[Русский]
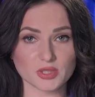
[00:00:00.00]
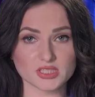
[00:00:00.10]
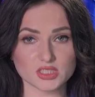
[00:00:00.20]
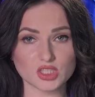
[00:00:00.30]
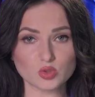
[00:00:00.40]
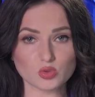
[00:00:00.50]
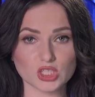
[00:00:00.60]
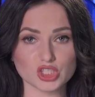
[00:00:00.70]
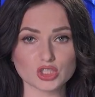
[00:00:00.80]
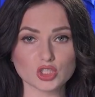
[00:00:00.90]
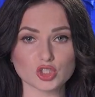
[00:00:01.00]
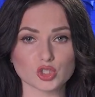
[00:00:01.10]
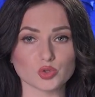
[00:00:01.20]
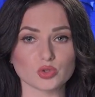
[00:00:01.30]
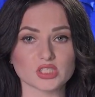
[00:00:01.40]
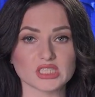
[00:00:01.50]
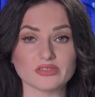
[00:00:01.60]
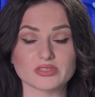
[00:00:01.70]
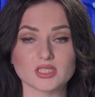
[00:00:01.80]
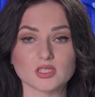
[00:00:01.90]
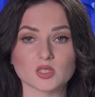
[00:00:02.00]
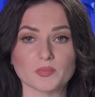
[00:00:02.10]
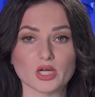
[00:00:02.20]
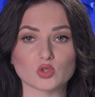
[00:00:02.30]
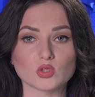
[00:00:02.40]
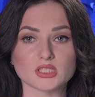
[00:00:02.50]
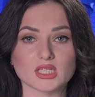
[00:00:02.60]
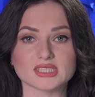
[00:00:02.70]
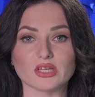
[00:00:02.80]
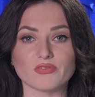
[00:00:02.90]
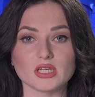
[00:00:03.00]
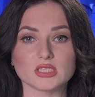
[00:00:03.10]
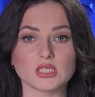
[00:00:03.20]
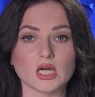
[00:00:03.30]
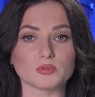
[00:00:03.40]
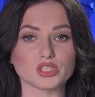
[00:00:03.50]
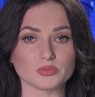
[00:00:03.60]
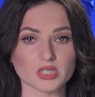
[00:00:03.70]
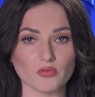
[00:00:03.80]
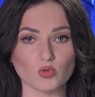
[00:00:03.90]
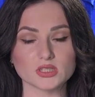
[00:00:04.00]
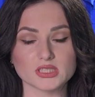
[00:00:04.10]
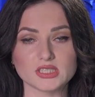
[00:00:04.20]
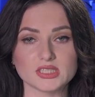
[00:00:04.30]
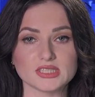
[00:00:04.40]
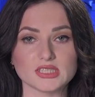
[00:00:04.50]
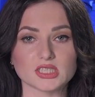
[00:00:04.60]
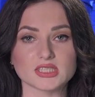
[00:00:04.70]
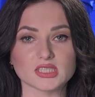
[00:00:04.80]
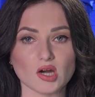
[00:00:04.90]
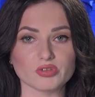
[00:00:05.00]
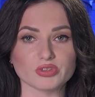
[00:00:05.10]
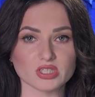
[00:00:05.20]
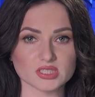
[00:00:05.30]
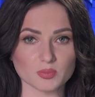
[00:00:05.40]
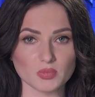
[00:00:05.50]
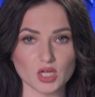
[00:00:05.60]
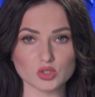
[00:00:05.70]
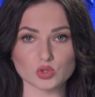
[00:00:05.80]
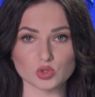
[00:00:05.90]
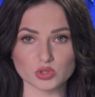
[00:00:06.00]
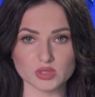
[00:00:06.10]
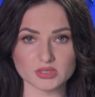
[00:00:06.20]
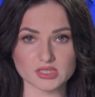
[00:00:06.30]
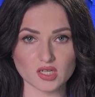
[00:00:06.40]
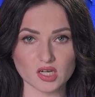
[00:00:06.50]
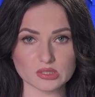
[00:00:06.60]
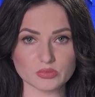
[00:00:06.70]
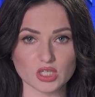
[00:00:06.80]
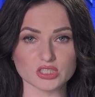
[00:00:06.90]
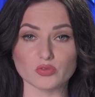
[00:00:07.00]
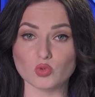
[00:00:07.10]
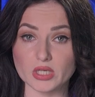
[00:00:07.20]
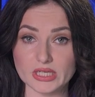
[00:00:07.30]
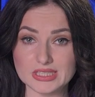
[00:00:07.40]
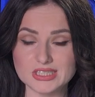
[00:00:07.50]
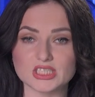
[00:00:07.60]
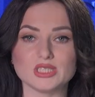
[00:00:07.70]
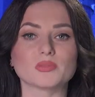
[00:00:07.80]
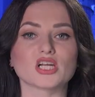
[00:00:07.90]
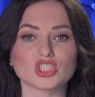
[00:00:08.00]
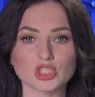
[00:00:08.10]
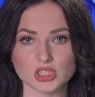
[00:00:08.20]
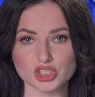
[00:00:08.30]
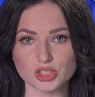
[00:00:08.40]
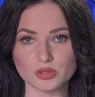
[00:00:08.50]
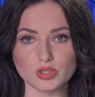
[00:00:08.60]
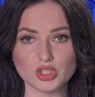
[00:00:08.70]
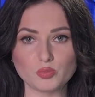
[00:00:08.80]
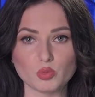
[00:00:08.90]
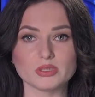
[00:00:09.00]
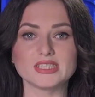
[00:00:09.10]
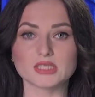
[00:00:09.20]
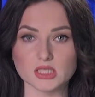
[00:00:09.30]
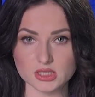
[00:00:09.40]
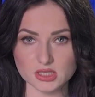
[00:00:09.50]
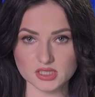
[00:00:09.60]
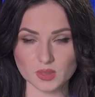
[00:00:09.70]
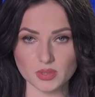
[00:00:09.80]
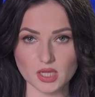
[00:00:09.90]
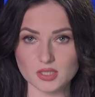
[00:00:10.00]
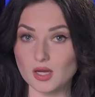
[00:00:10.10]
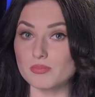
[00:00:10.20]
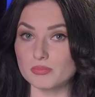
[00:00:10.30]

Президент уточнил, что ЮНИСЕФ делает прогноз на основании общемировой статистики, сравнивая зарплату с другими странами, хотя в Украине и прожиточный минимум, и средняя зарплата